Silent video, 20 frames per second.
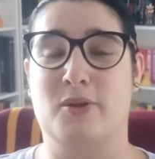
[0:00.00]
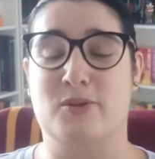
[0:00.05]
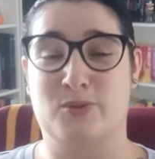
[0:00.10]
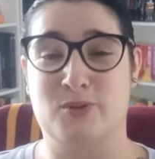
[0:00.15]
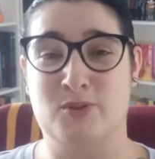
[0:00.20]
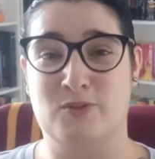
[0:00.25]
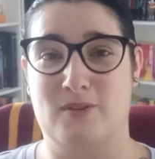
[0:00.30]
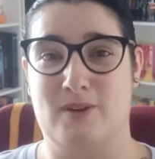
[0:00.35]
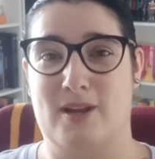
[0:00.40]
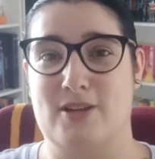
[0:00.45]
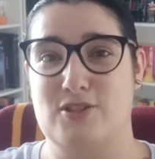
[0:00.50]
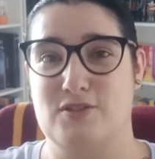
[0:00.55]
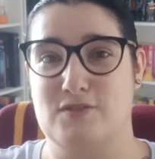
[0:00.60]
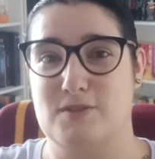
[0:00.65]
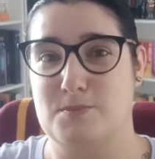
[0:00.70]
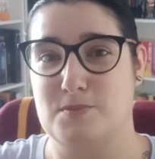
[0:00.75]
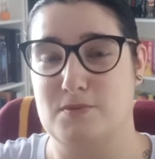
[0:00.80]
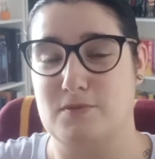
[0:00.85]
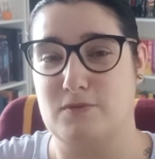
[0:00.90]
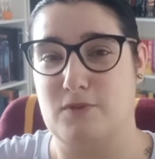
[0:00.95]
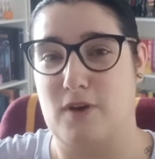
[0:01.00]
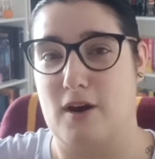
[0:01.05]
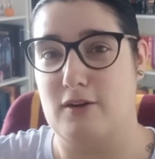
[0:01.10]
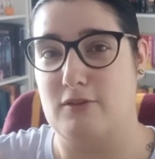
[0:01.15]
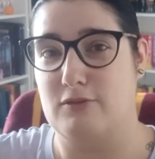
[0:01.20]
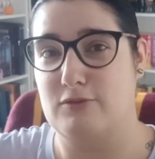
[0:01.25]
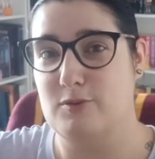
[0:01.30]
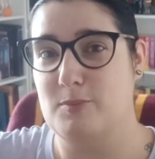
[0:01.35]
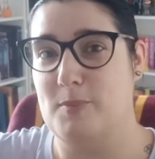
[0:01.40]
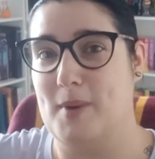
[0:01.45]
Donc voilà, je vais
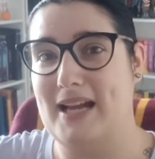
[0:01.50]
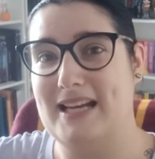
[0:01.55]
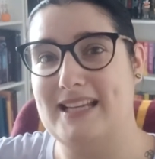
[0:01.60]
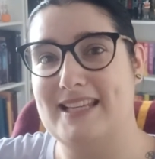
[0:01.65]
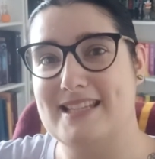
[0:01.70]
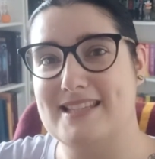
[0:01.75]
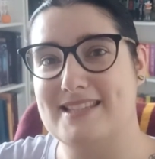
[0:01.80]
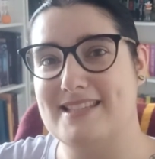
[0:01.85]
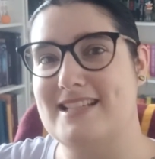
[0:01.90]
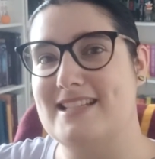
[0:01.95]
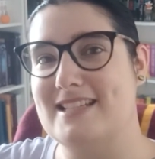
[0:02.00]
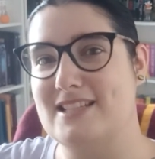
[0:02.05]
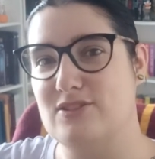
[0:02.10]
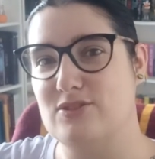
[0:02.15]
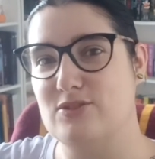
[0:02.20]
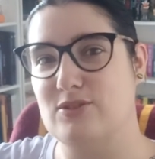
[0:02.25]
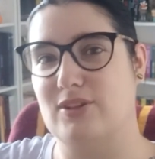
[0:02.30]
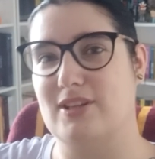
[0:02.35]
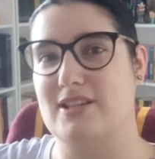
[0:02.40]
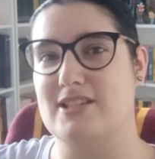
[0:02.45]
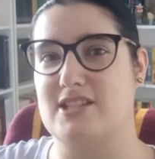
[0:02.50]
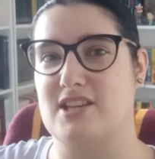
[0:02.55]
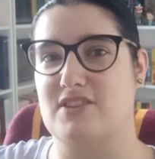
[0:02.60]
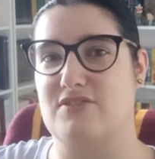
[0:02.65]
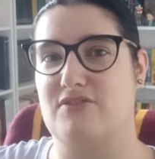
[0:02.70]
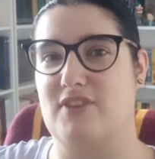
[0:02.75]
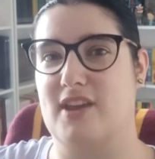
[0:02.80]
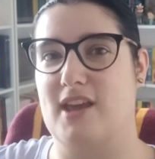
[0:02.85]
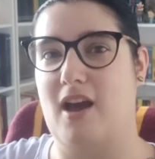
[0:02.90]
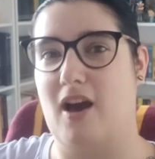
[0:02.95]
pouvoir vous parler des lectures que j'ai
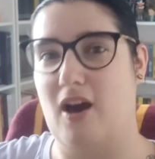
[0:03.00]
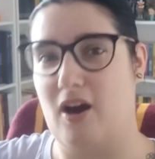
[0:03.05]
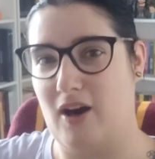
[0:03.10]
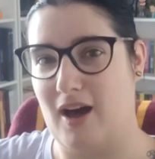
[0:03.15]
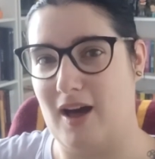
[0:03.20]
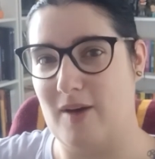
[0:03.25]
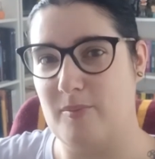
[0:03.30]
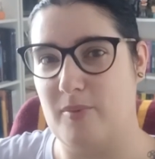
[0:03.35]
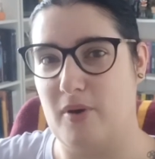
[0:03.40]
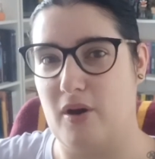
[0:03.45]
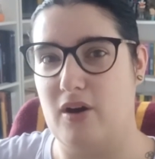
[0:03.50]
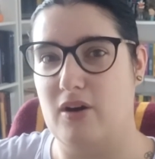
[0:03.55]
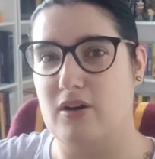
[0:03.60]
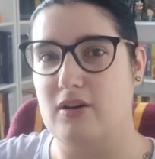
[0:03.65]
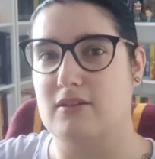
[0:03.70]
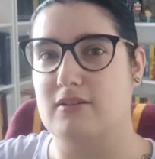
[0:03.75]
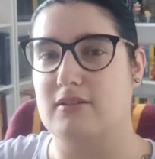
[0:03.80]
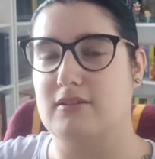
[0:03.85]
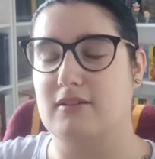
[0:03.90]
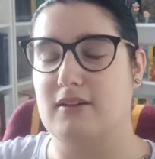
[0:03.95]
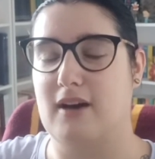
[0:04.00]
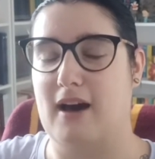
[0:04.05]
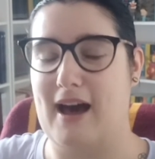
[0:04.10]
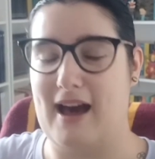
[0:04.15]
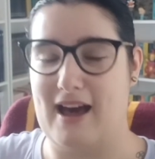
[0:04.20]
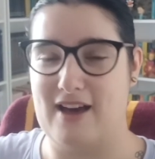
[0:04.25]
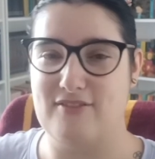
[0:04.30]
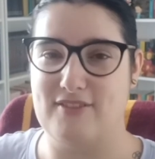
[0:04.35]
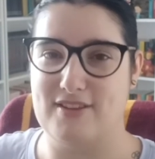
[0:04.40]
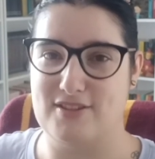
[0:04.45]
fait en rapport
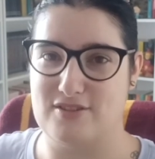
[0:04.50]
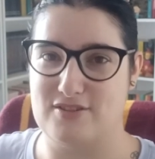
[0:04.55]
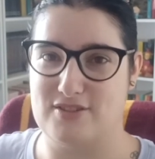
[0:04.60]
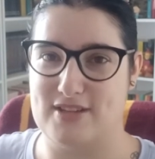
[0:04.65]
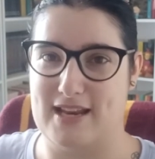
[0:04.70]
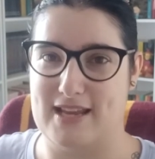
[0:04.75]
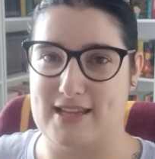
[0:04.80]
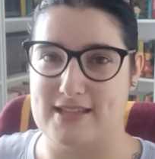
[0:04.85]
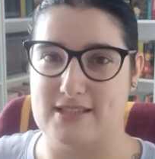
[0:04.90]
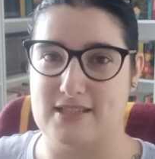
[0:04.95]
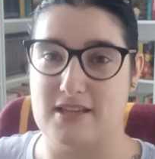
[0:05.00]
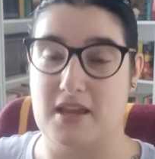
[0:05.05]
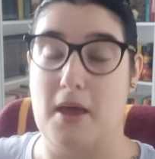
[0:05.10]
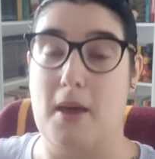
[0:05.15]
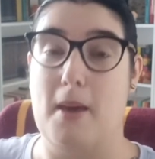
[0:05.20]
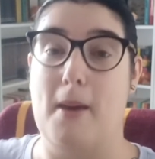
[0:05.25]
avec ce challenge.